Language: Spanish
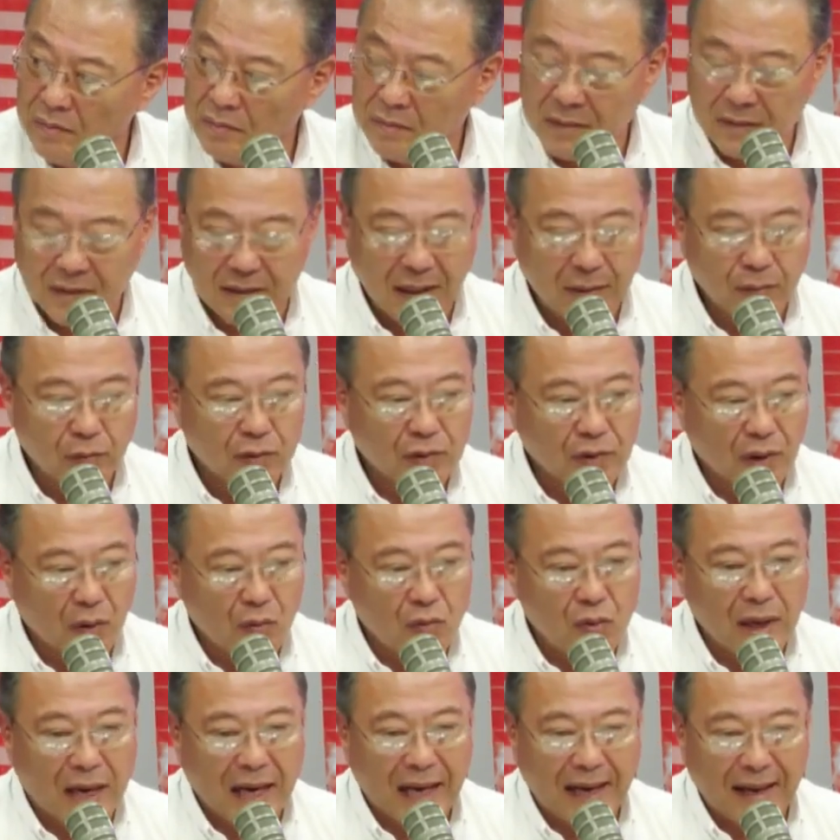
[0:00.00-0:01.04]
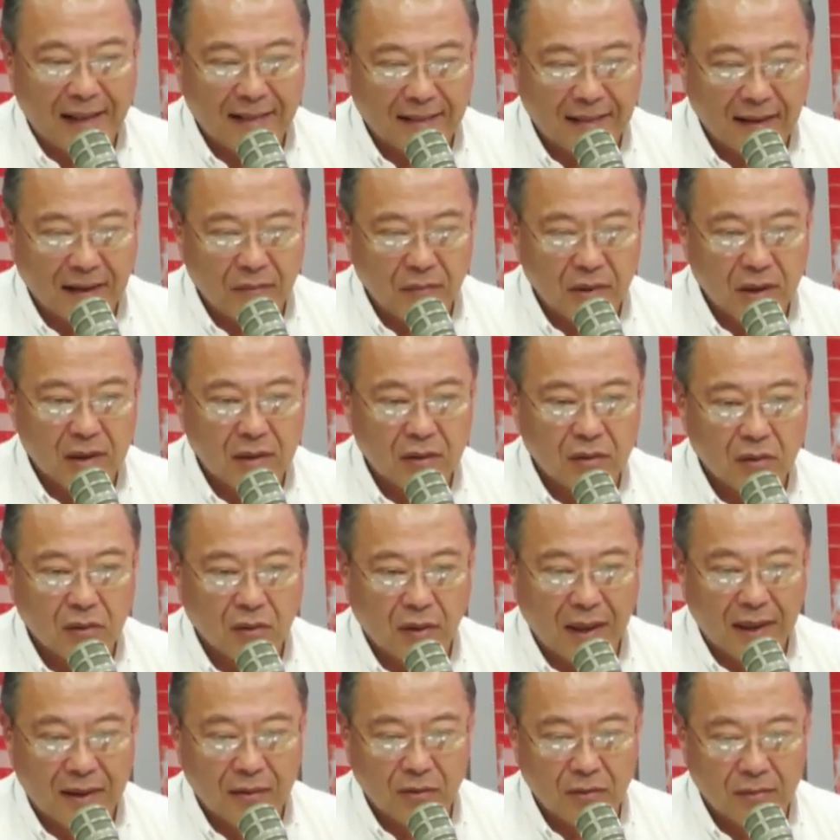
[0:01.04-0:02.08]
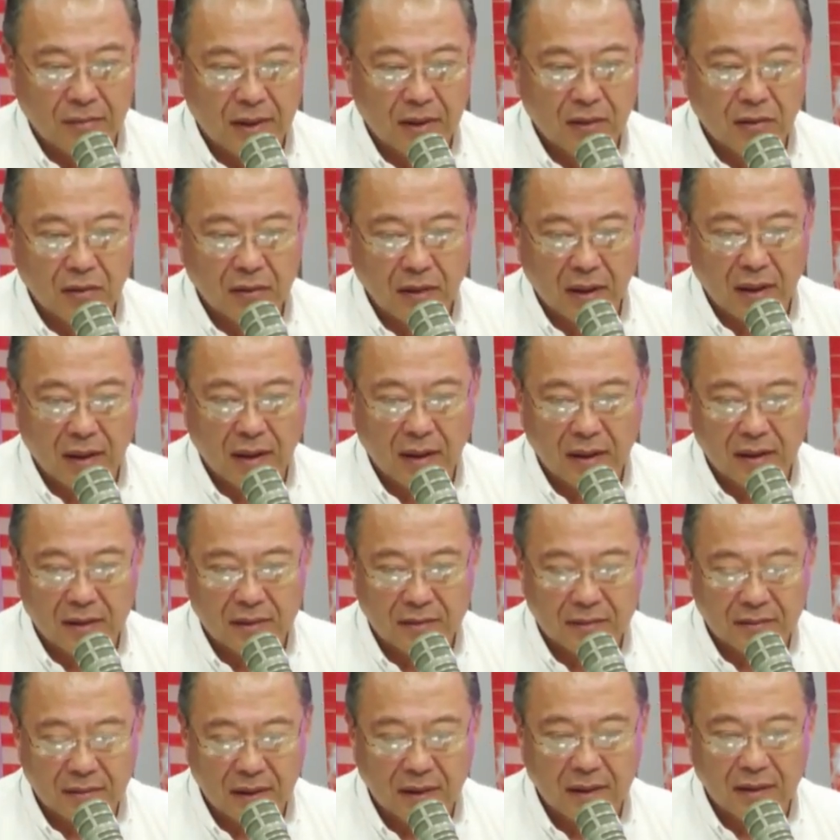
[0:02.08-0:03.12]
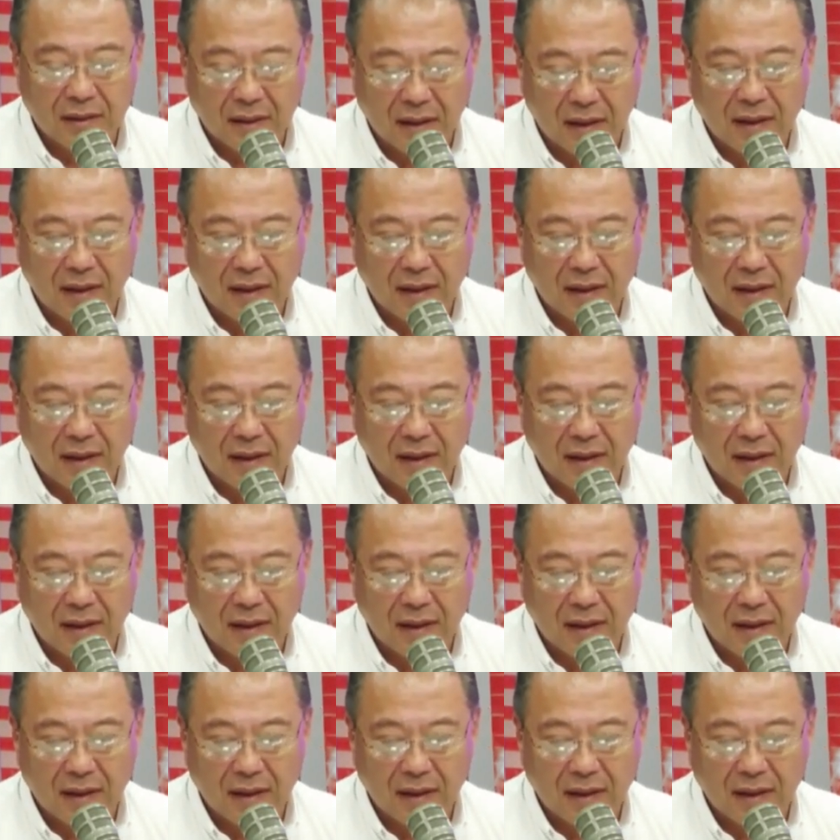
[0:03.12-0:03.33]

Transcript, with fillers: estamos en un calentamiento anómalo de la, de,